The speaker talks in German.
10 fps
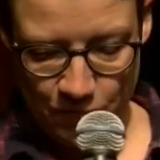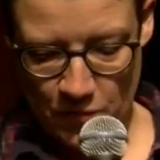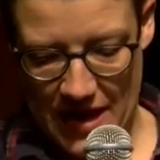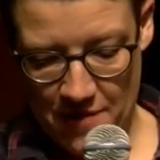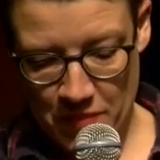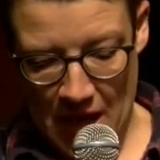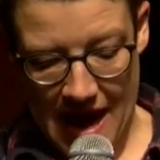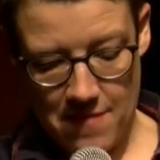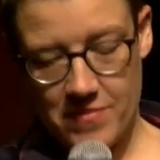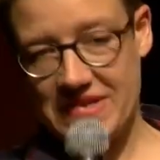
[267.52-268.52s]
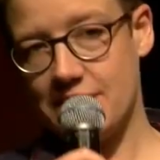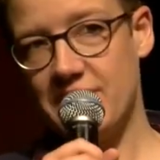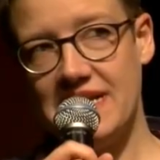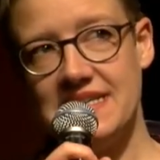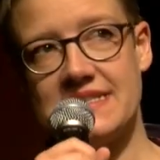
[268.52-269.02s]
Ja, aber mit der
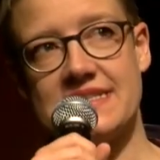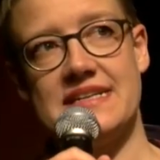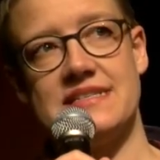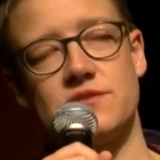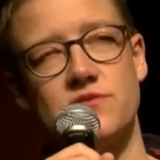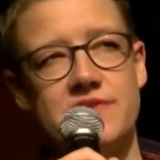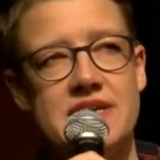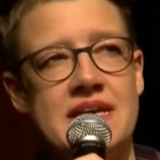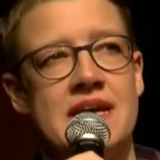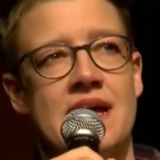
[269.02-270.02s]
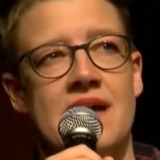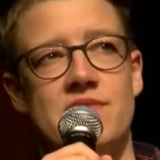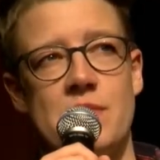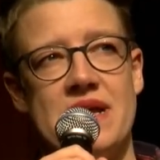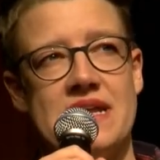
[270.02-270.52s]
Pille ist es halt so wie,
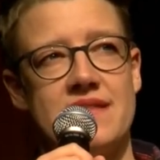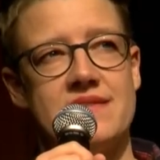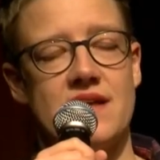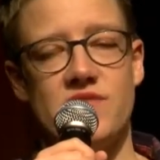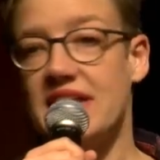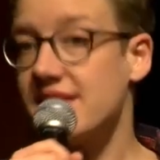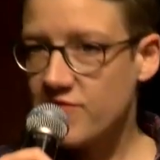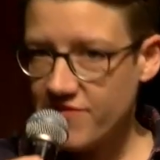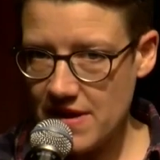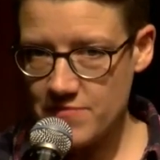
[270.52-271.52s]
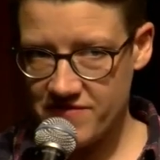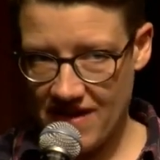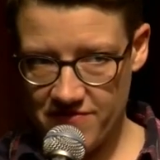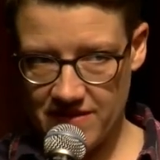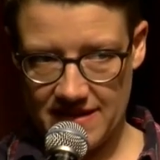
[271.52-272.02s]
wenn man jetzt, wenn jetzt im Film eine
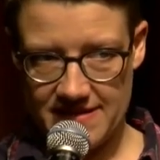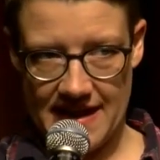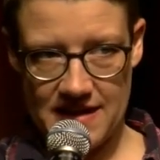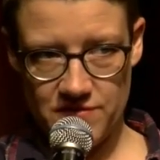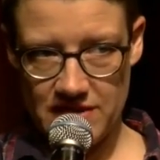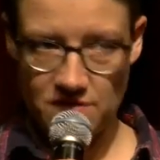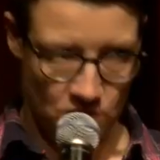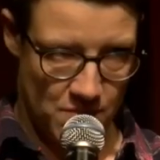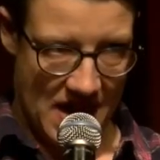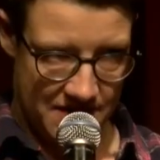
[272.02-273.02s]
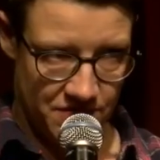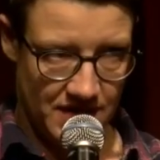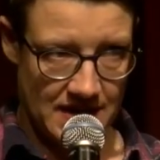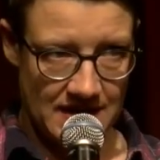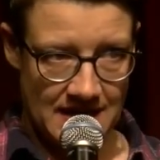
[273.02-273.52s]
Waffe gezeigt wird, so am
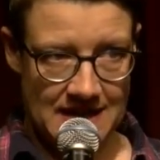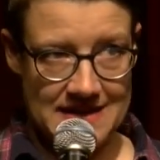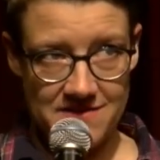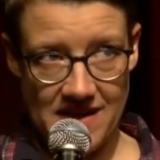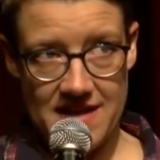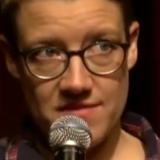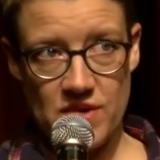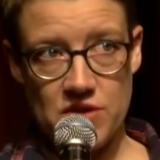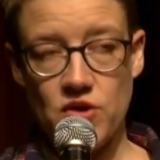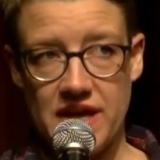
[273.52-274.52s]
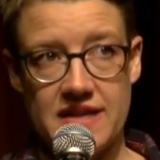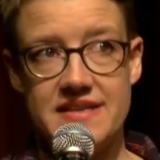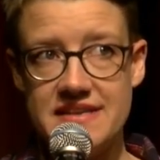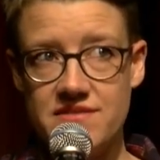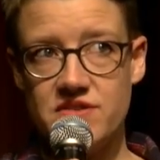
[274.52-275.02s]
Anfang, dann weiß man, okay,
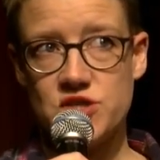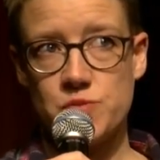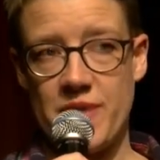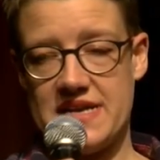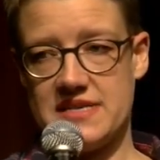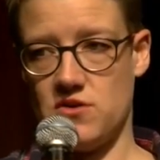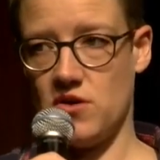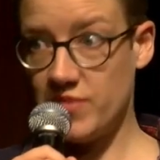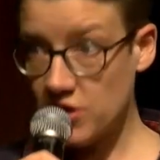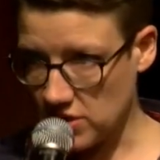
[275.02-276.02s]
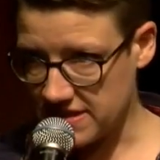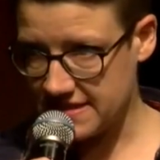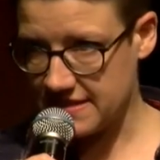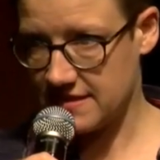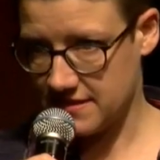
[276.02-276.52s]
die wird später noch
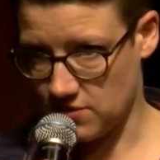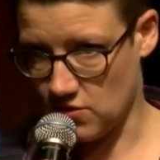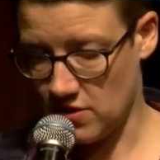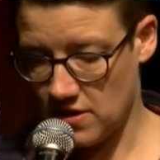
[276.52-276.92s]
benutzt. So.